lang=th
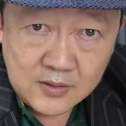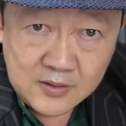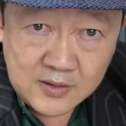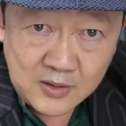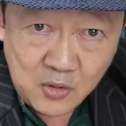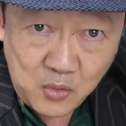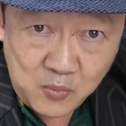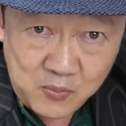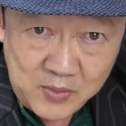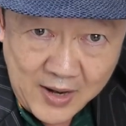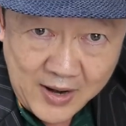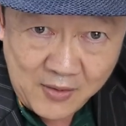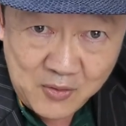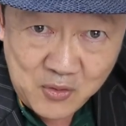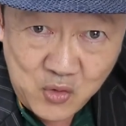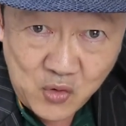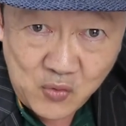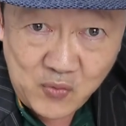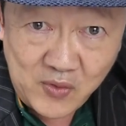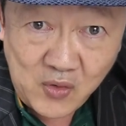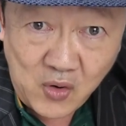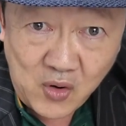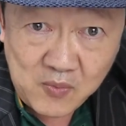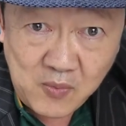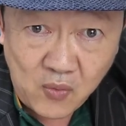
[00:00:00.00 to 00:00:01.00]
สรุปแล้วคุ
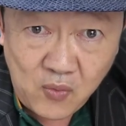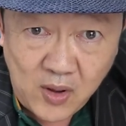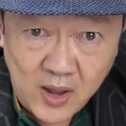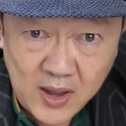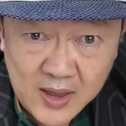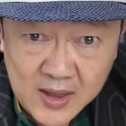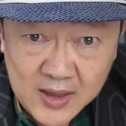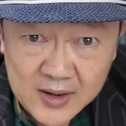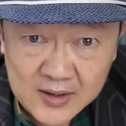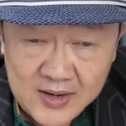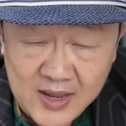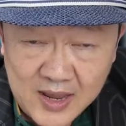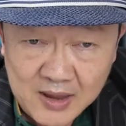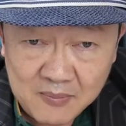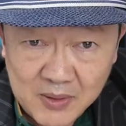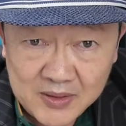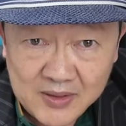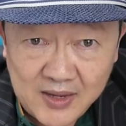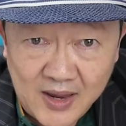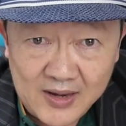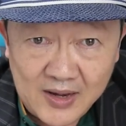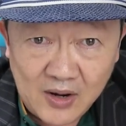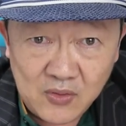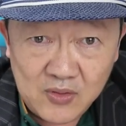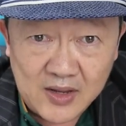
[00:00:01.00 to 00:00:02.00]
ณวิโรจน์บอกว่าเนี่ยประ
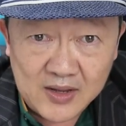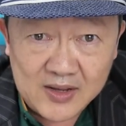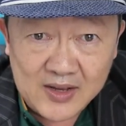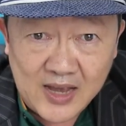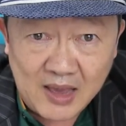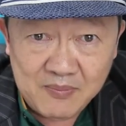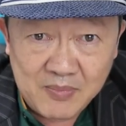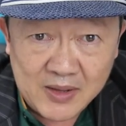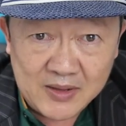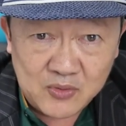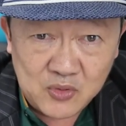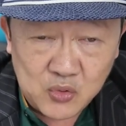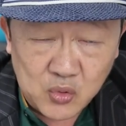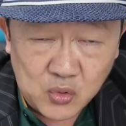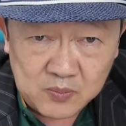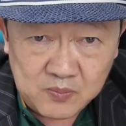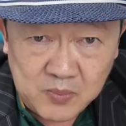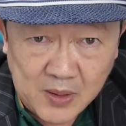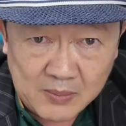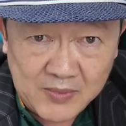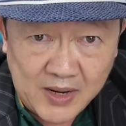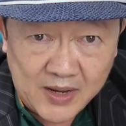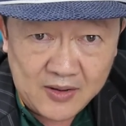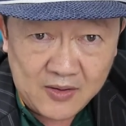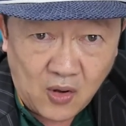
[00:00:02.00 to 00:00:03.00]
เทศเราเนี่ยกลายเป็นจุด
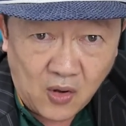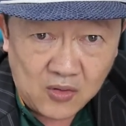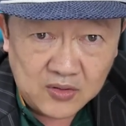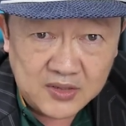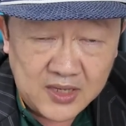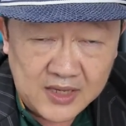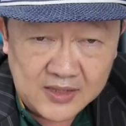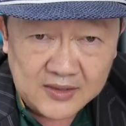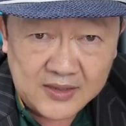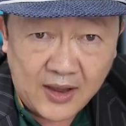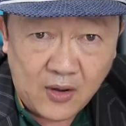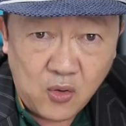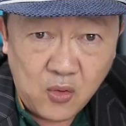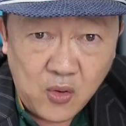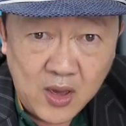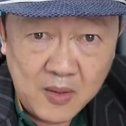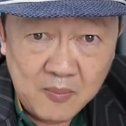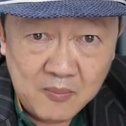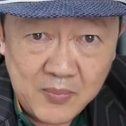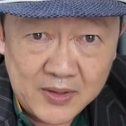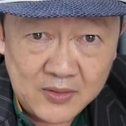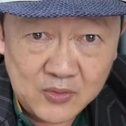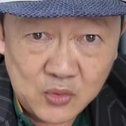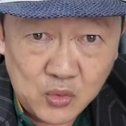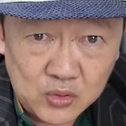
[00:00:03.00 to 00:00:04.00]
พำนักของจีนเทา
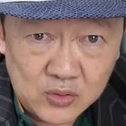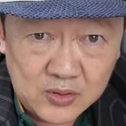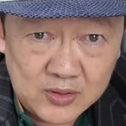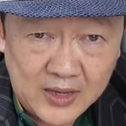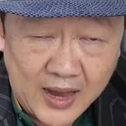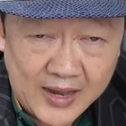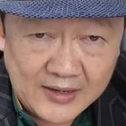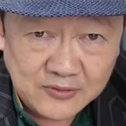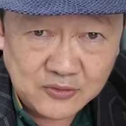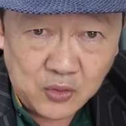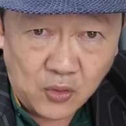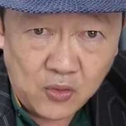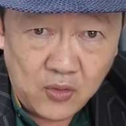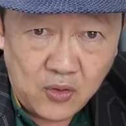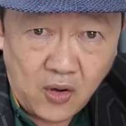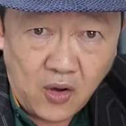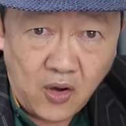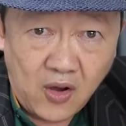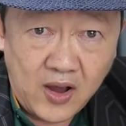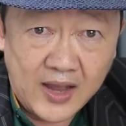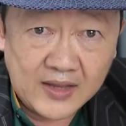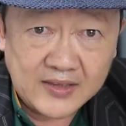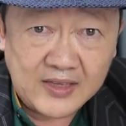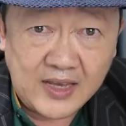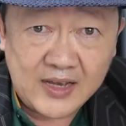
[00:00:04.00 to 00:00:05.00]
เป็นจุดการส่งออ
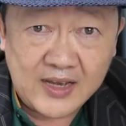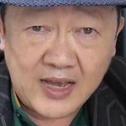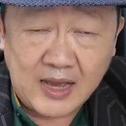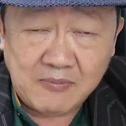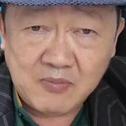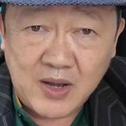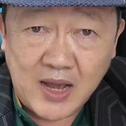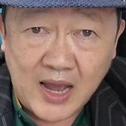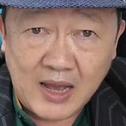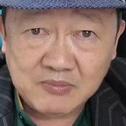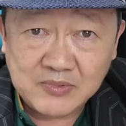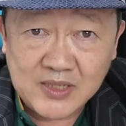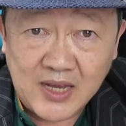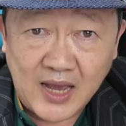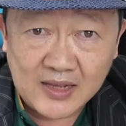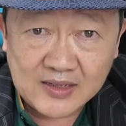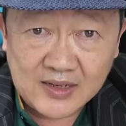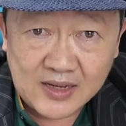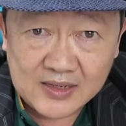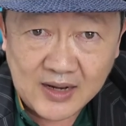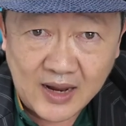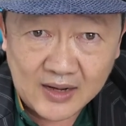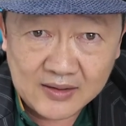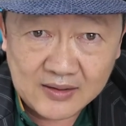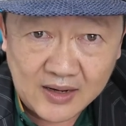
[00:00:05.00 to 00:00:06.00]
กอาชญากรรมข้ามชาติ
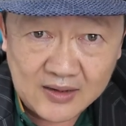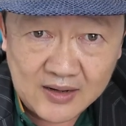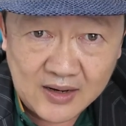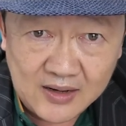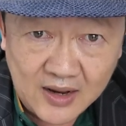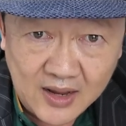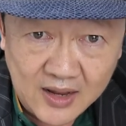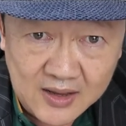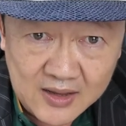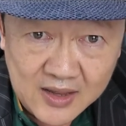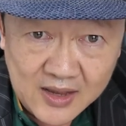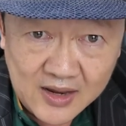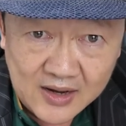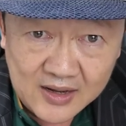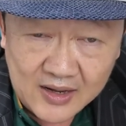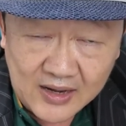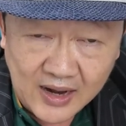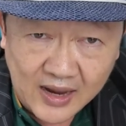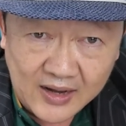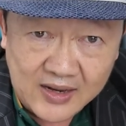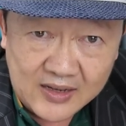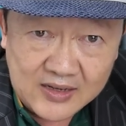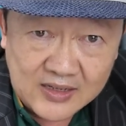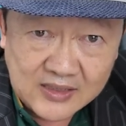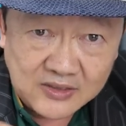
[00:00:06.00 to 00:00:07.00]
ขนาดนั้นเลยเหรอ
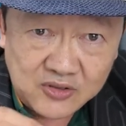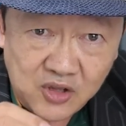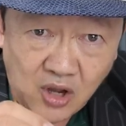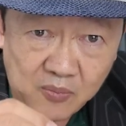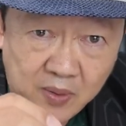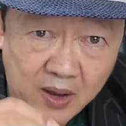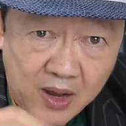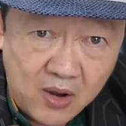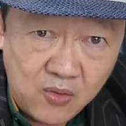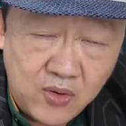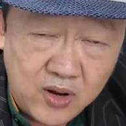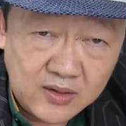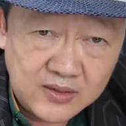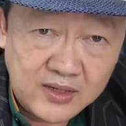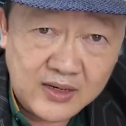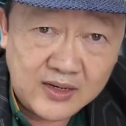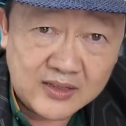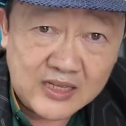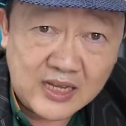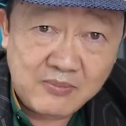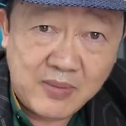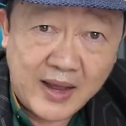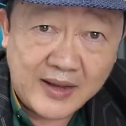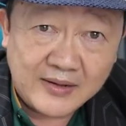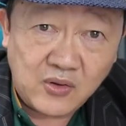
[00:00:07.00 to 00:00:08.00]
อันนี้คือซอฟต์พาวเวอร์ที่รั
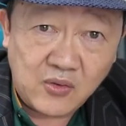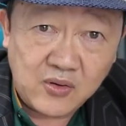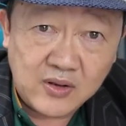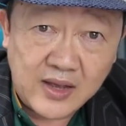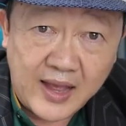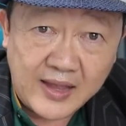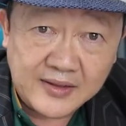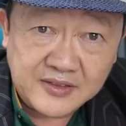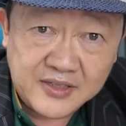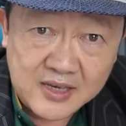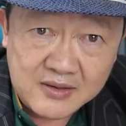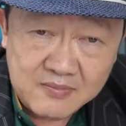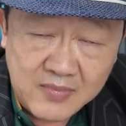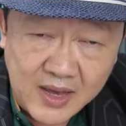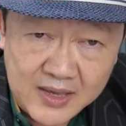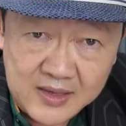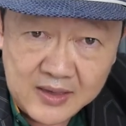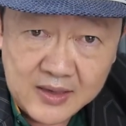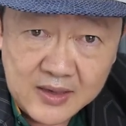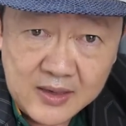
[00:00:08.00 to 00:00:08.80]
ฐบาลต้องการใช่ไหม